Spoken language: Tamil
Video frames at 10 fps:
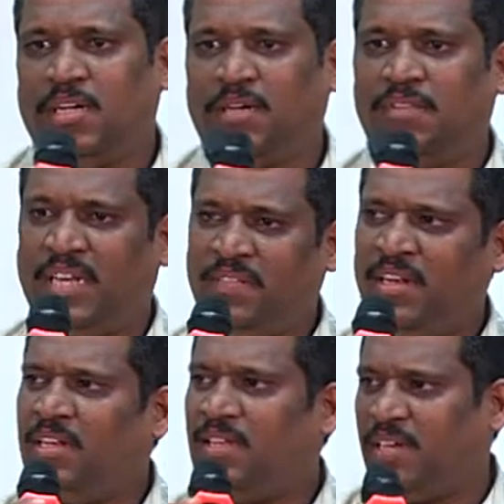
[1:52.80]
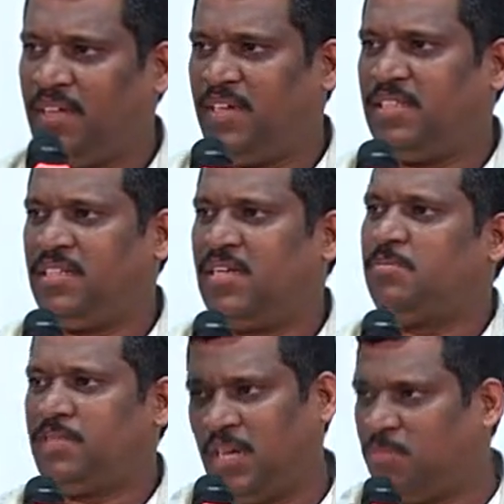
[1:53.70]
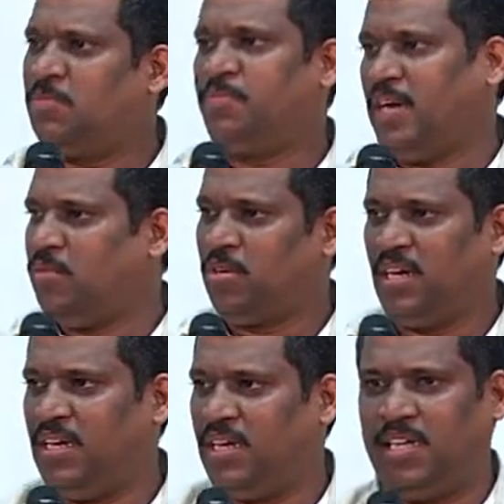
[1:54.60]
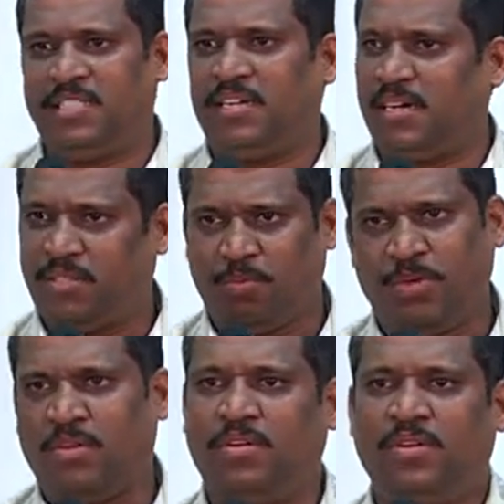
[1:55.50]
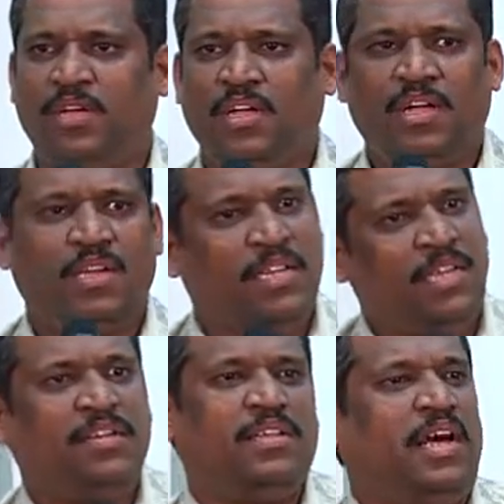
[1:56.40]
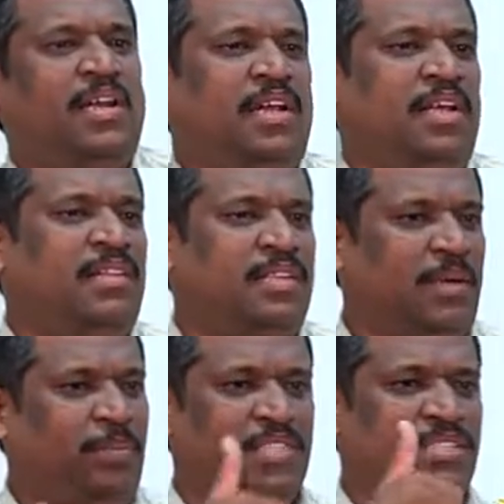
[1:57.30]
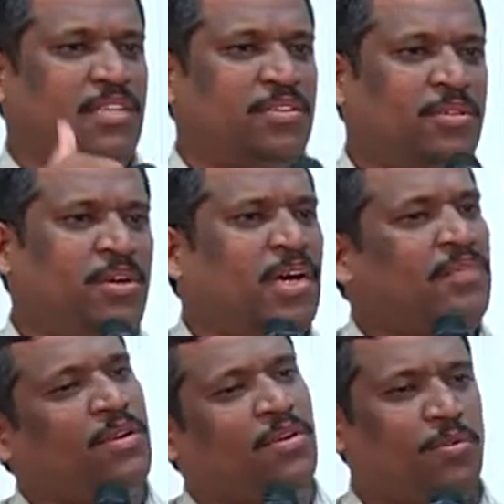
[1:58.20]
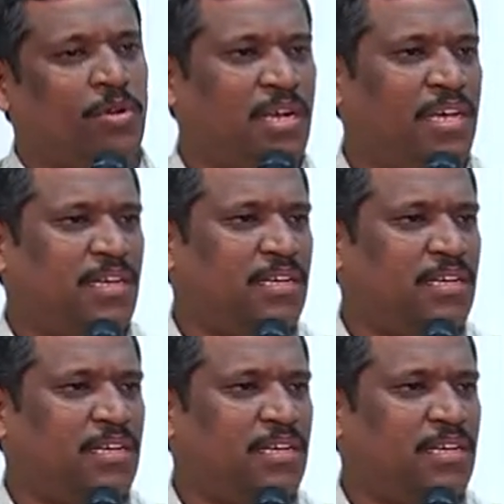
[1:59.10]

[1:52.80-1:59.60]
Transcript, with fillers: விரைவில் இவரை வைத்து நம் நாமும் பல ஊர்களில் நிகழ்ச்சி நடத்த போகிறோம் நீங்களும் யாருக்கெல்லாம் அந்த கெப்பாசிட்டி இருக்குதோ அவங்கவுங்க ஊரில்